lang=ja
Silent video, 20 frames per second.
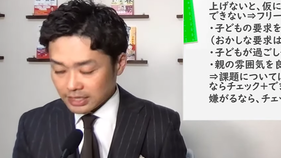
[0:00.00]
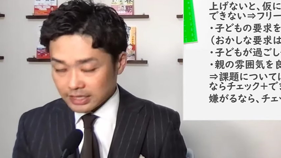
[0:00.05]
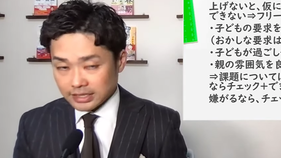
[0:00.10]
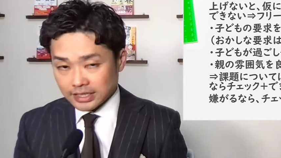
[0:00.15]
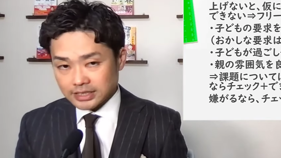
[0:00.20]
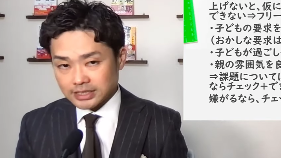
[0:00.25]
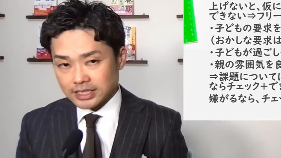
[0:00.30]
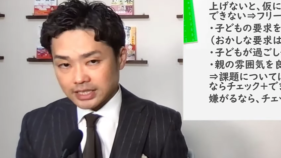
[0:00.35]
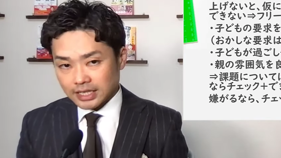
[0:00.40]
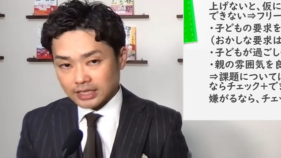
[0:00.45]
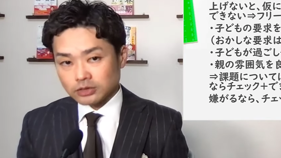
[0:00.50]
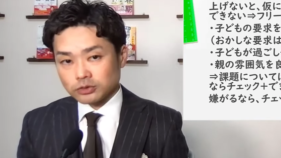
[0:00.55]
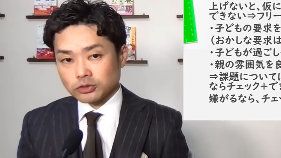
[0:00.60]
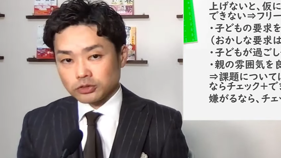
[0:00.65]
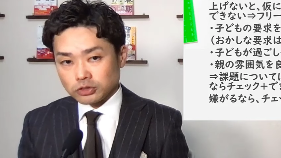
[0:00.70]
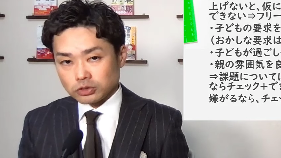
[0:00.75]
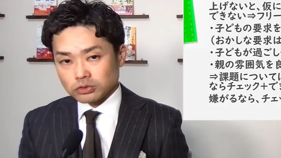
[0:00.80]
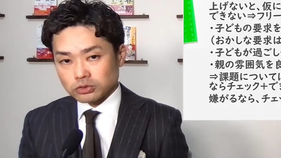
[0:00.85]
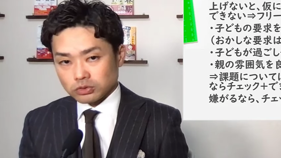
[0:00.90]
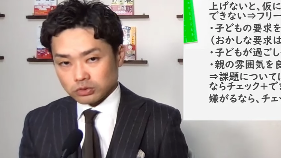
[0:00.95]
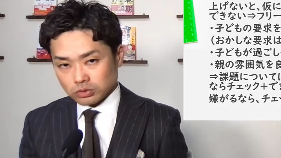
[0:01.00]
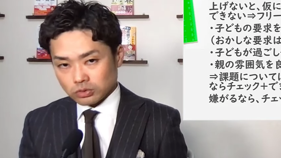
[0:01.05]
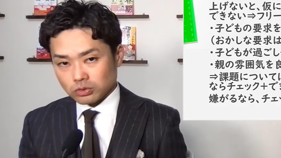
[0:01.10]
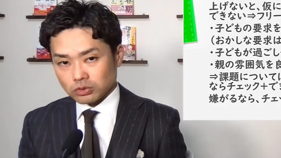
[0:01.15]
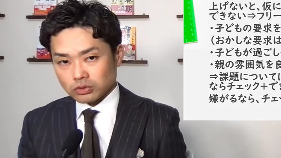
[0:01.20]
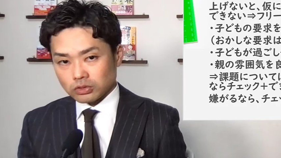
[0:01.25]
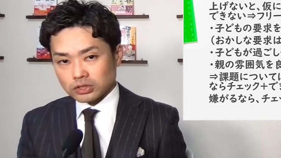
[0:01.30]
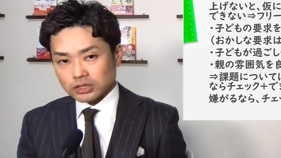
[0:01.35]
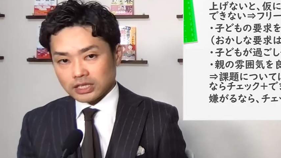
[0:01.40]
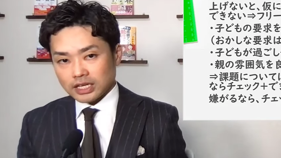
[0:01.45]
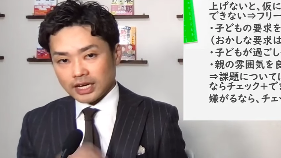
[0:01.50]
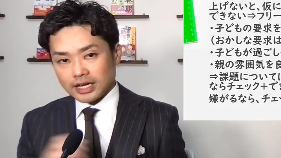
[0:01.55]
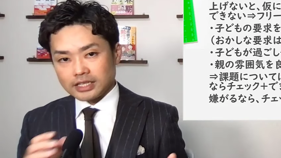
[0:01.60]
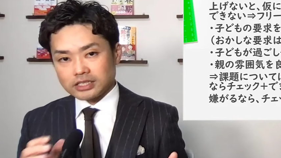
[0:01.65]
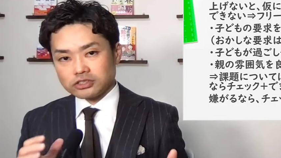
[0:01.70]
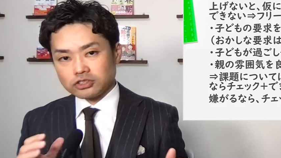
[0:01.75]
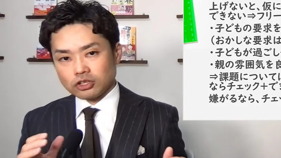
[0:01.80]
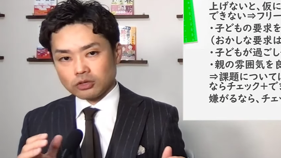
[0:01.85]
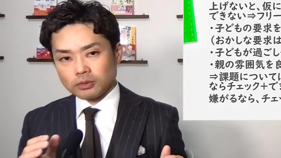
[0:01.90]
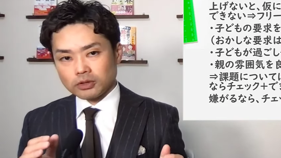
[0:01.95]
なぜかというと
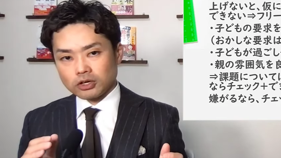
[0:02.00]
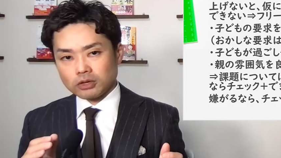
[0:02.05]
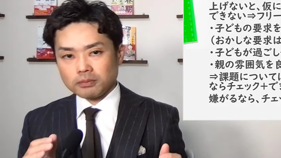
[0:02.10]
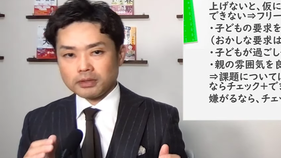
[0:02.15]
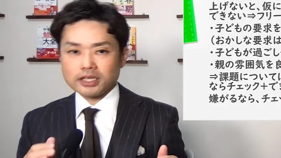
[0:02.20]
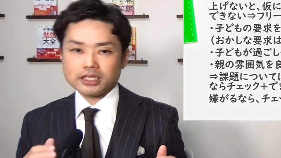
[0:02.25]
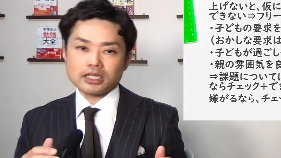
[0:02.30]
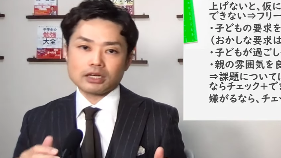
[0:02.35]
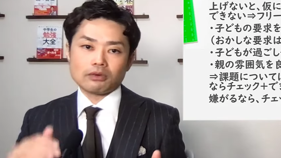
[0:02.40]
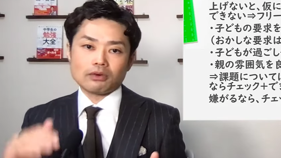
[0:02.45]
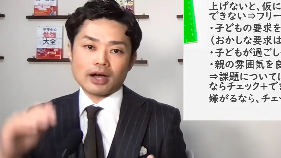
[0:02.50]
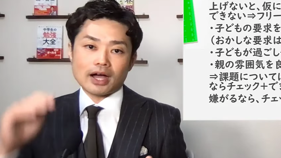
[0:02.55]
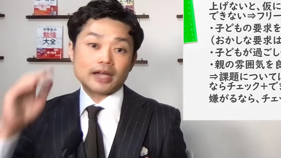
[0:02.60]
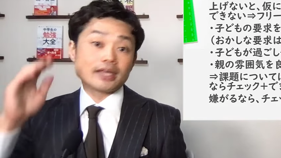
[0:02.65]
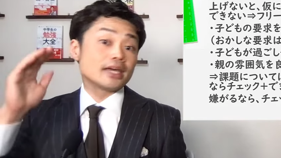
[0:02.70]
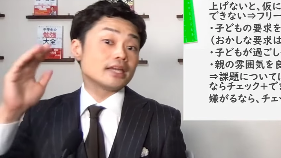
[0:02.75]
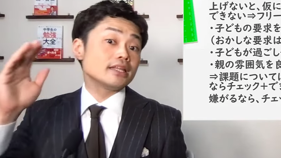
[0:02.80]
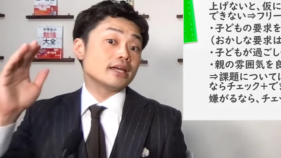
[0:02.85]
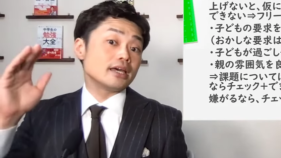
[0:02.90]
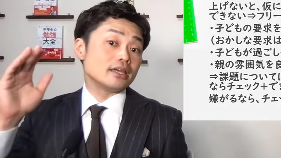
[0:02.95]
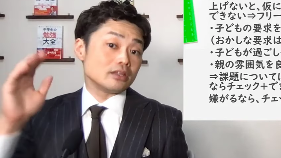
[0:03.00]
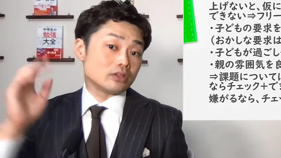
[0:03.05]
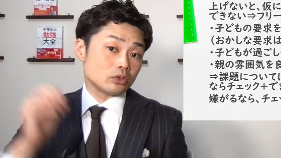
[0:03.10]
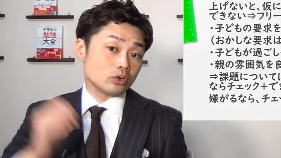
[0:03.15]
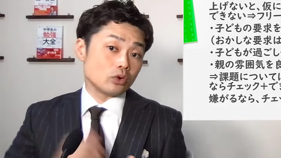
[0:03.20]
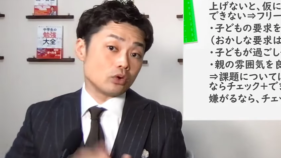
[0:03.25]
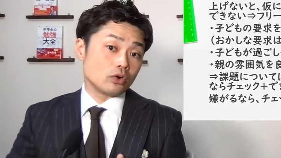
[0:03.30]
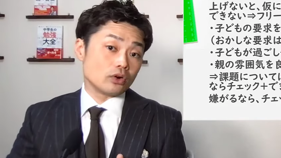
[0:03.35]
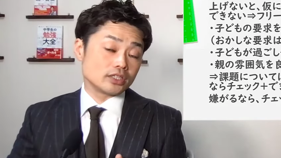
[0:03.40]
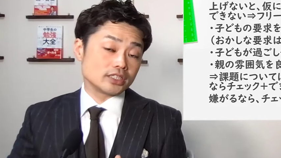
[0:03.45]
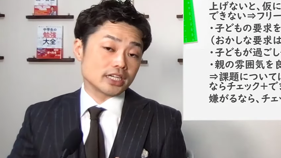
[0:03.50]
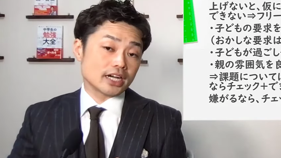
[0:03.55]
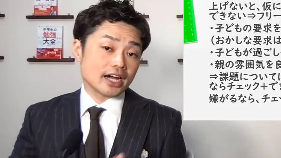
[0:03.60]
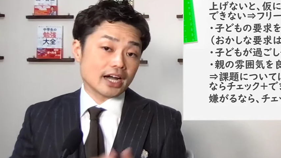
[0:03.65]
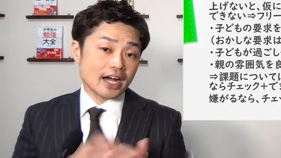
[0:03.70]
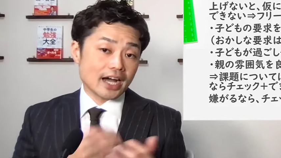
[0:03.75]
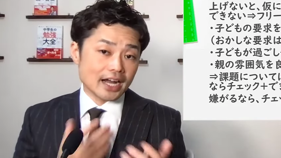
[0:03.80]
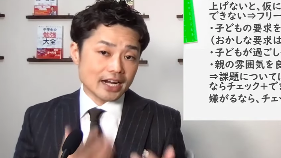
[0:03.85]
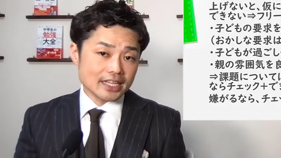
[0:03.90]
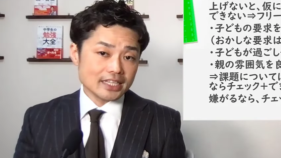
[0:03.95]
愛情バロメーターを上げないとじゃあ
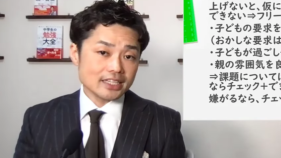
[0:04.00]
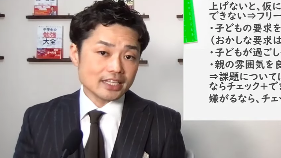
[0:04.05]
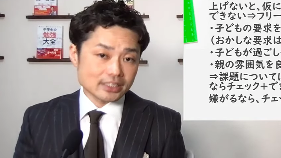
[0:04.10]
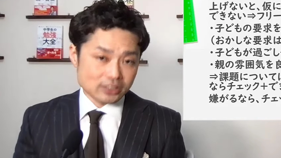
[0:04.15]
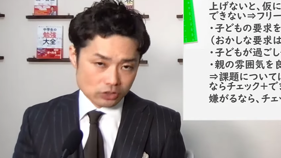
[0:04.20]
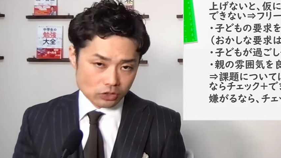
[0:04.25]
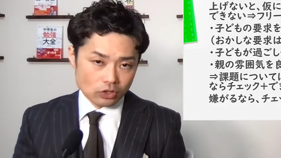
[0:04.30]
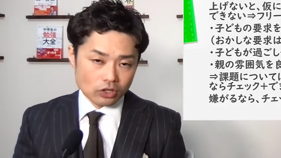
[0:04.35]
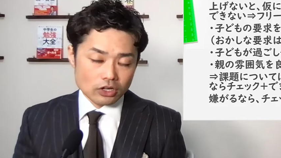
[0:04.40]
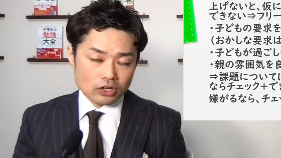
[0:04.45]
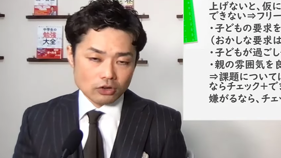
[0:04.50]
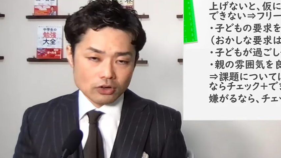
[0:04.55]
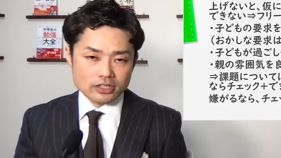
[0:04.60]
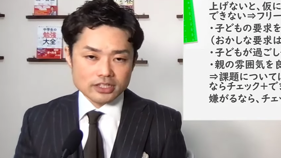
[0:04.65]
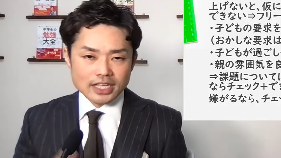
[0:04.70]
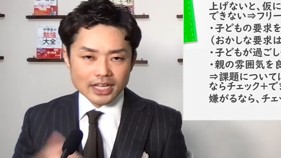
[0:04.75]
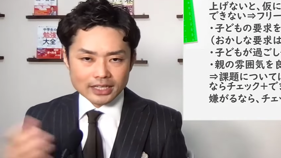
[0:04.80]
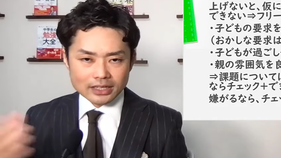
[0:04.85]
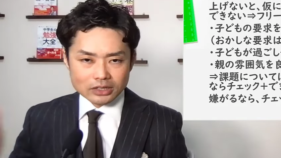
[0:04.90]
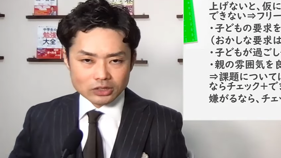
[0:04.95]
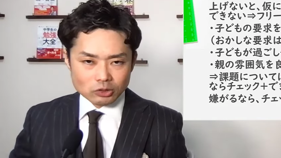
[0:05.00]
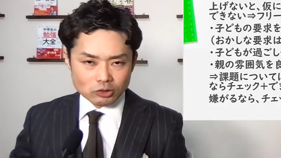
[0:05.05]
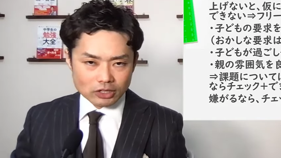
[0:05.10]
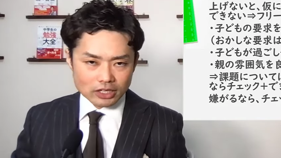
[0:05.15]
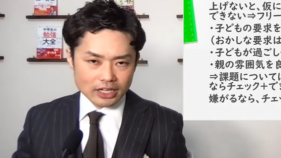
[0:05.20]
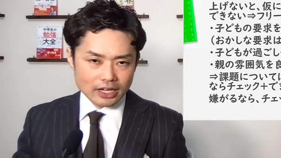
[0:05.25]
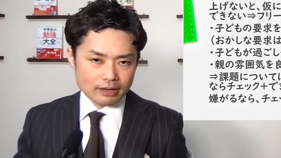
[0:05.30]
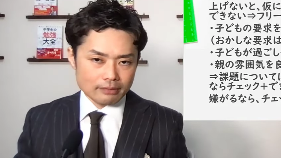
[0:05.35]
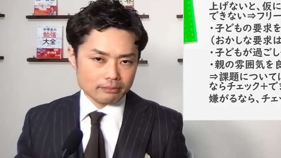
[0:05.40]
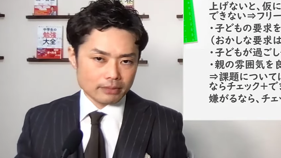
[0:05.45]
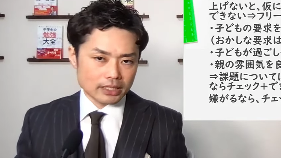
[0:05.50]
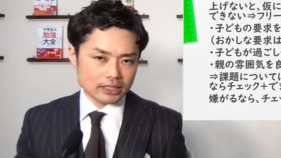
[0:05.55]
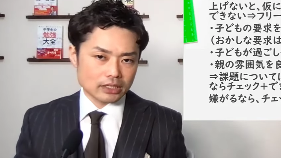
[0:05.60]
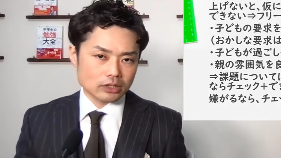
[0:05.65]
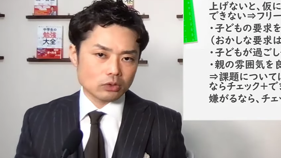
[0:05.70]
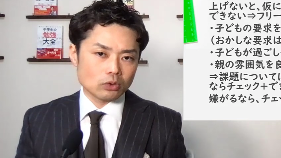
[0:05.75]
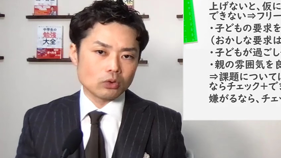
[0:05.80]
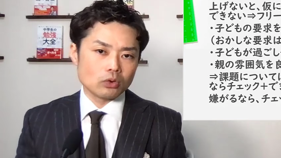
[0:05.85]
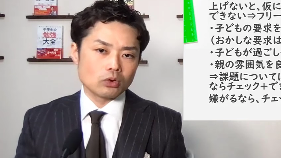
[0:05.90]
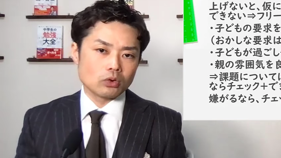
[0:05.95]
仮にですよこれなんとか頑張って
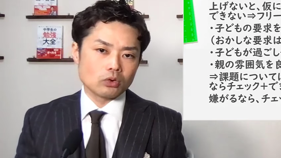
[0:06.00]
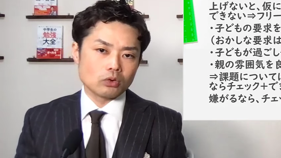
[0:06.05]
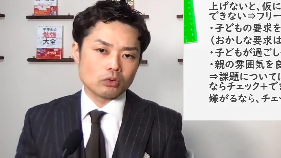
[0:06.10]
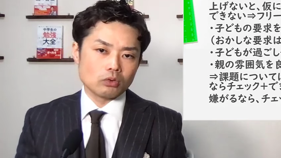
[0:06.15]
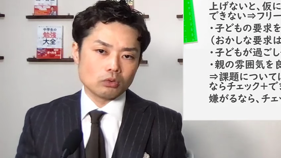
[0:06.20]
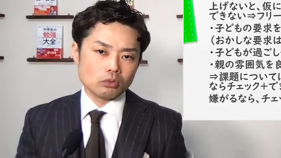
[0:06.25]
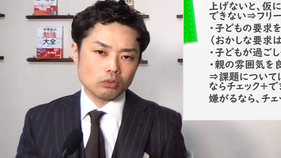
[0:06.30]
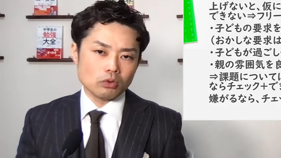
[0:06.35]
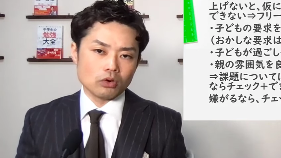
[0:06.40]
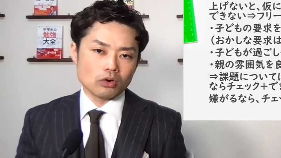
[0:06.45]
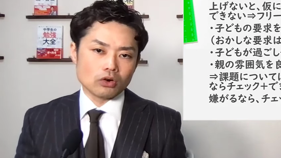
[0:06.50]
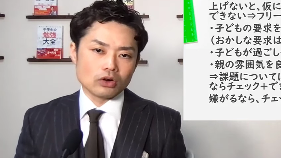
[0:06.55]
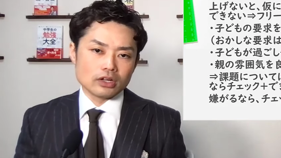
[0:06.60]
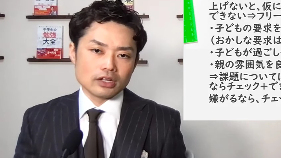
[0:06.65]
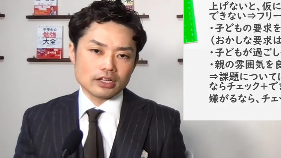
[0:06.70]
高校を